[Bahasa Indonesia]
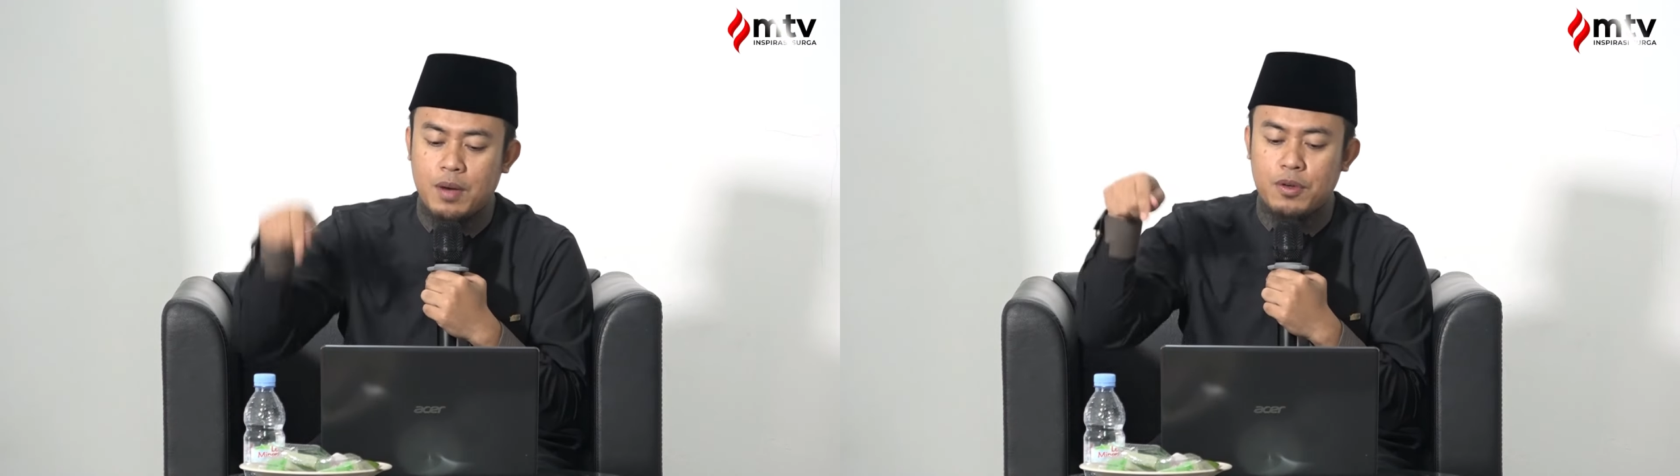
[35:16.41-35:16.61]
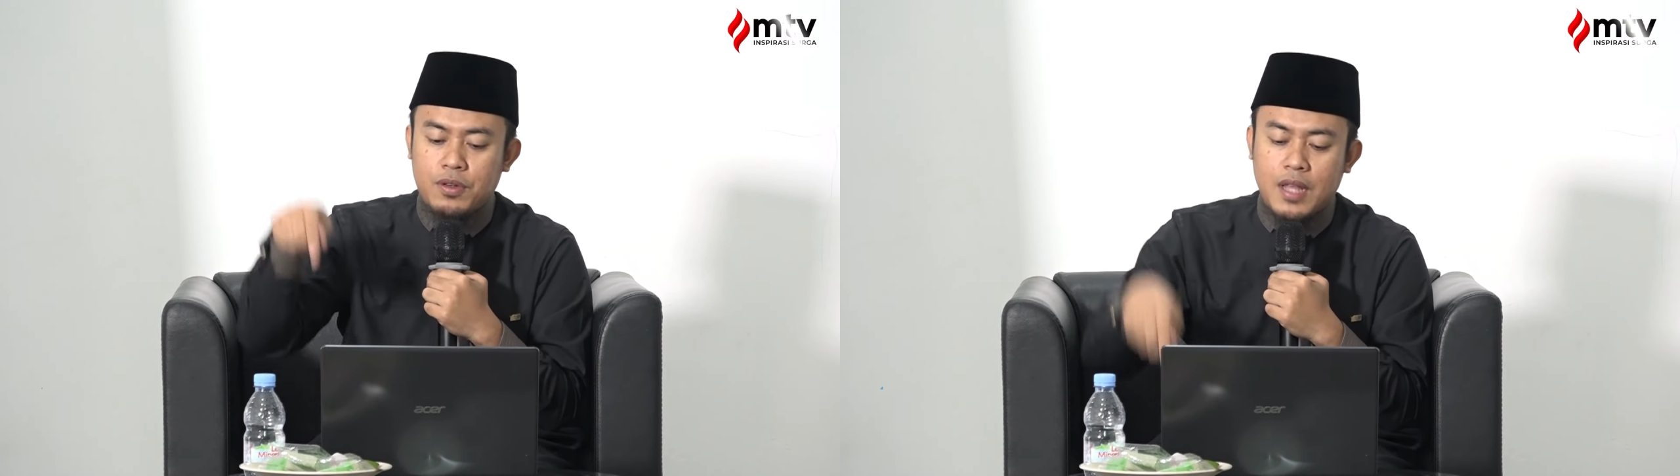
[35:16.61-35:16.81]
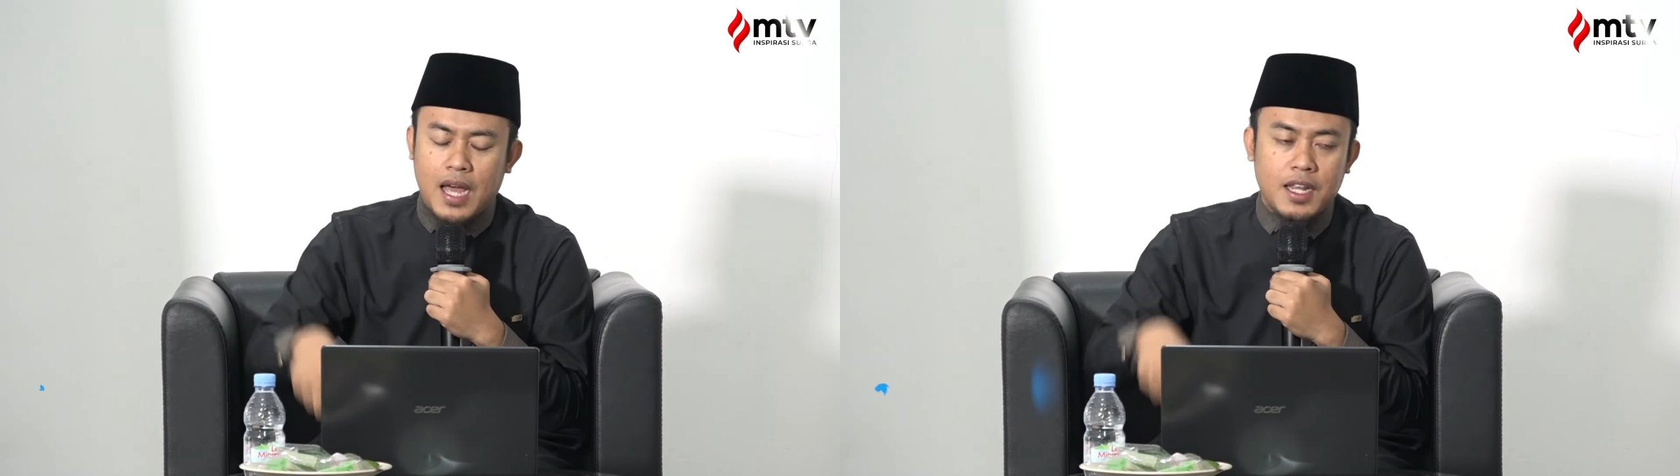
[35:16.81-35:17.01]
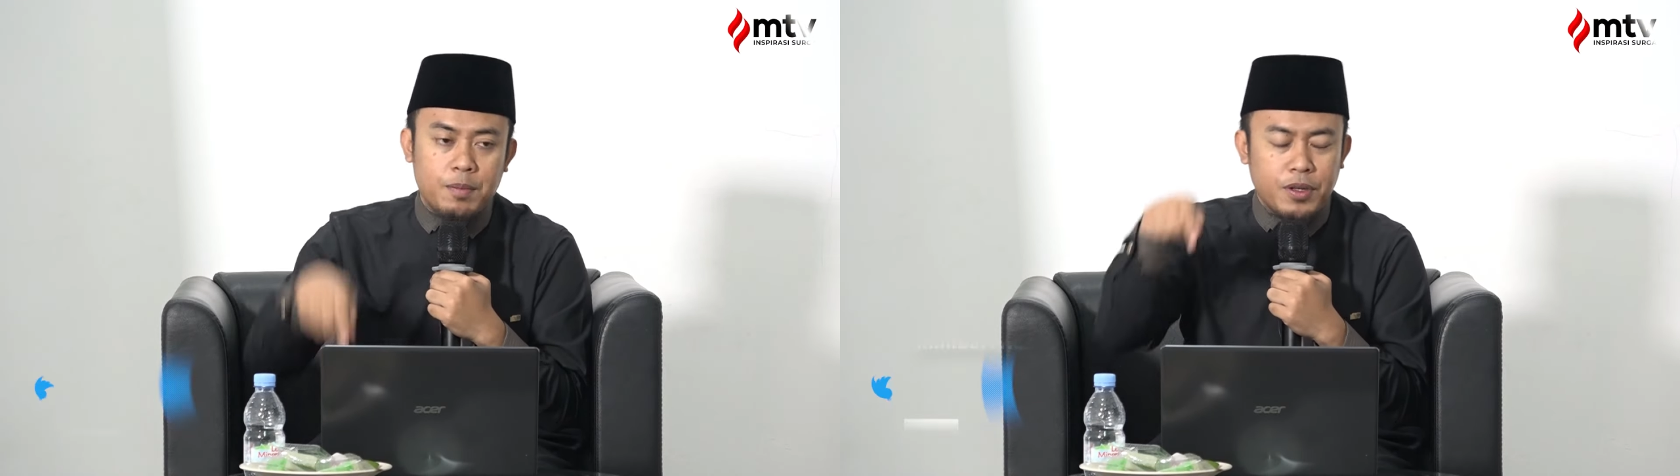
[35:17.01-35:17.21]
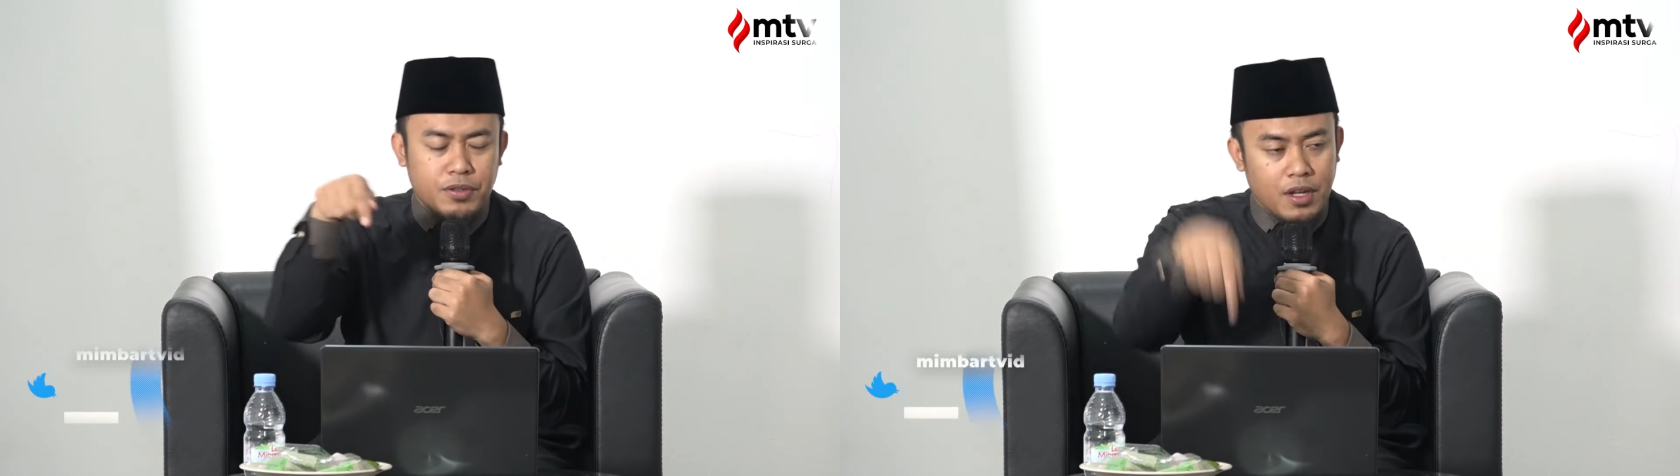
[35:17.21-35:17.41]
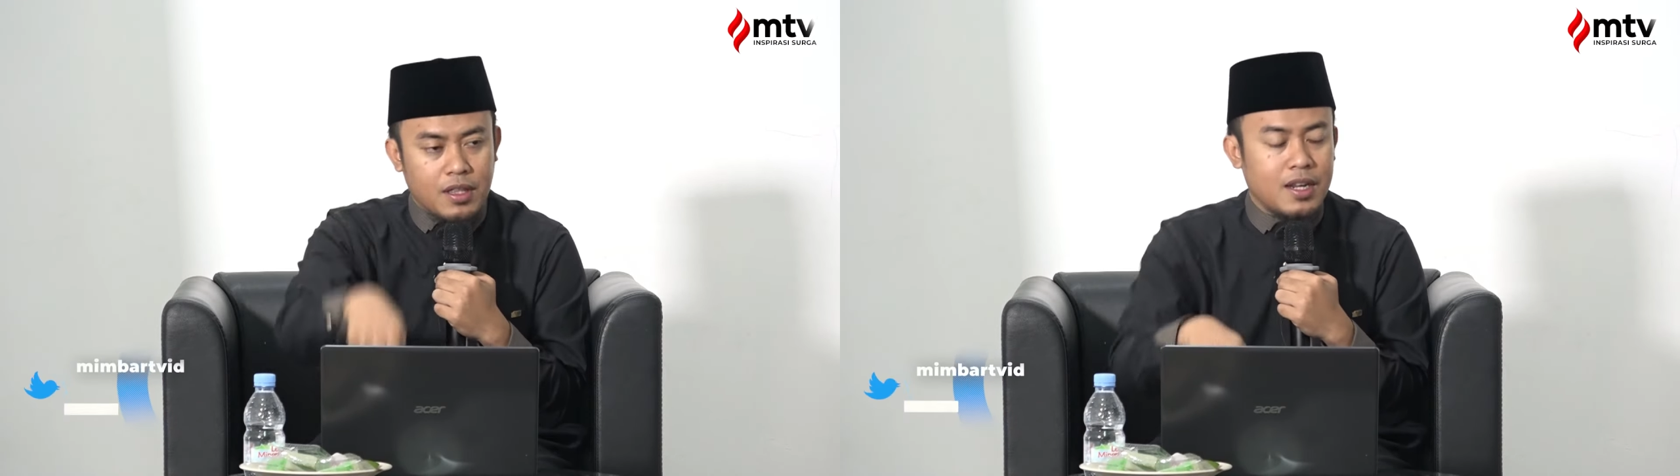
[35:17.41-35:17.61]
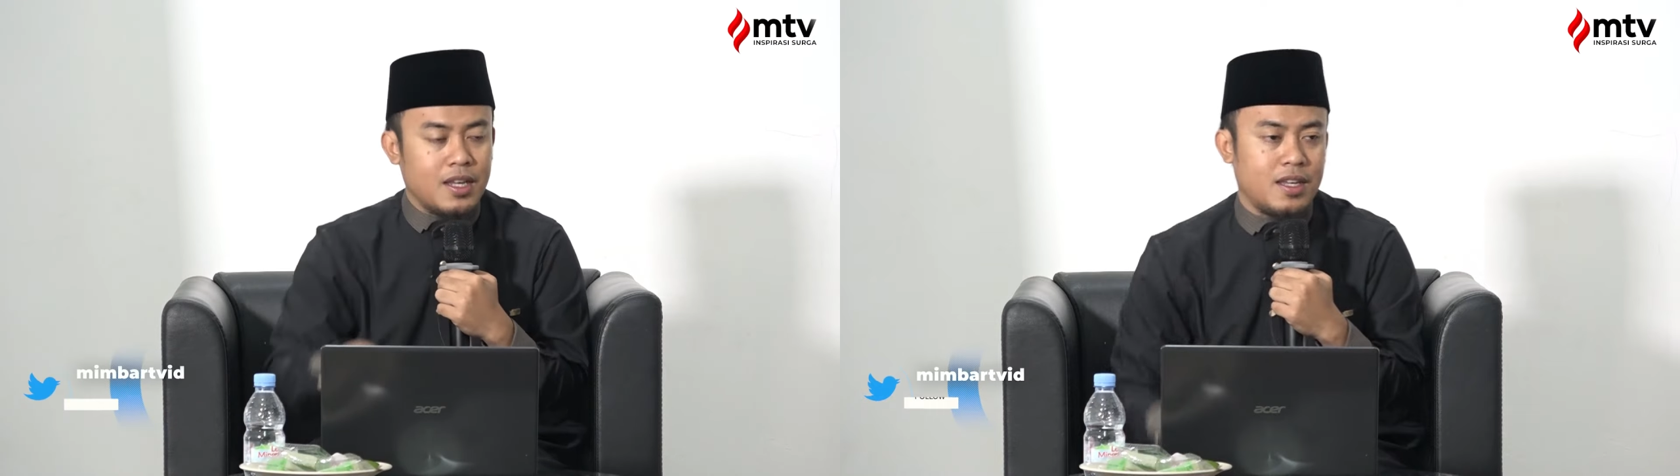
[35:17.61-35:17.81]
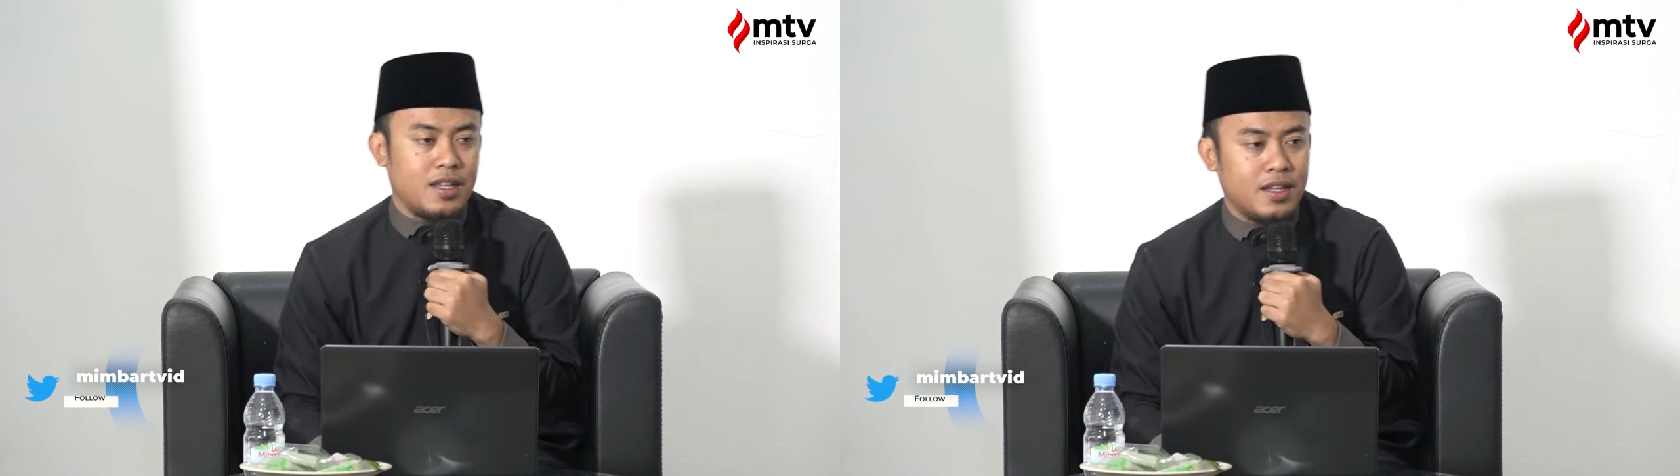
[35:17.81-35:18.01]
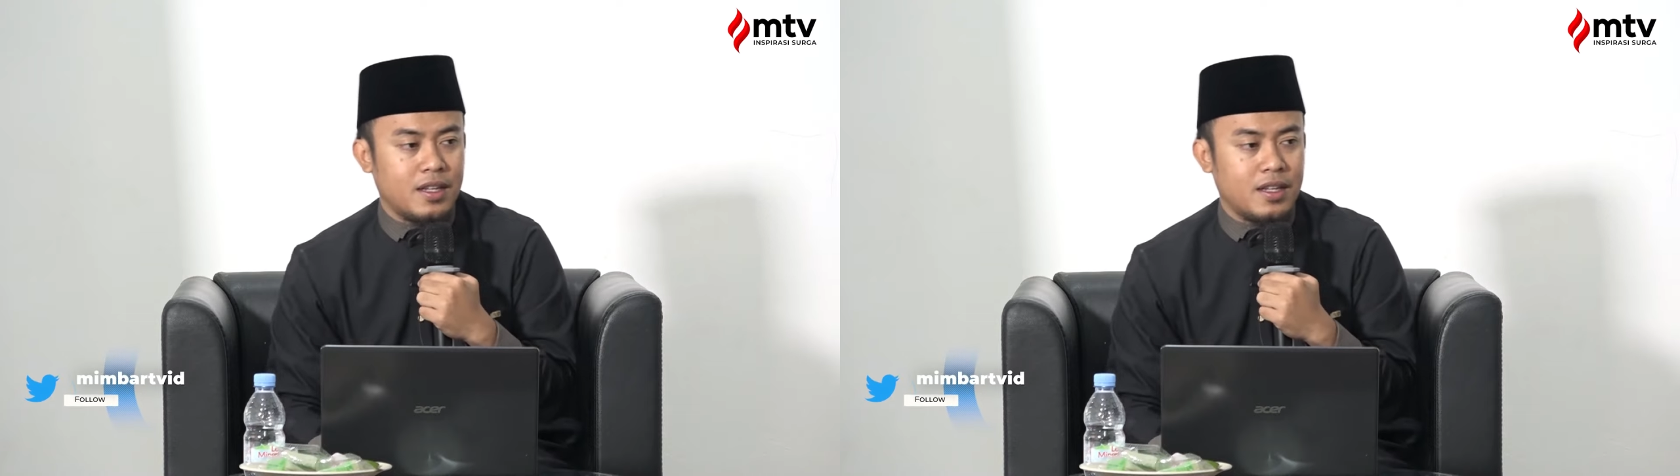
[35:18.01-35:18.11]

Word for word: bustani pisodri.